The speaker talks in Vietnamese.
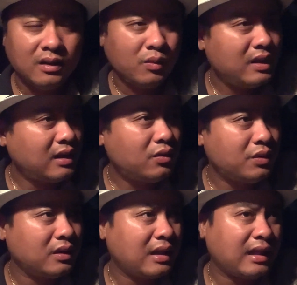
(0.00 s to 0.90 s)
uy tín của
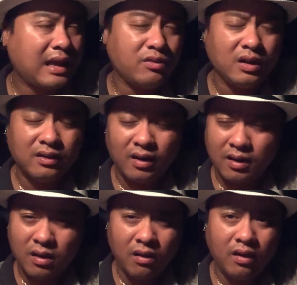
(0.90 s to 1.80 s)
người ta tạo dựng rất là
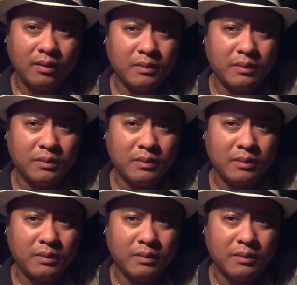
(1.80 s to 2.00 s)
khó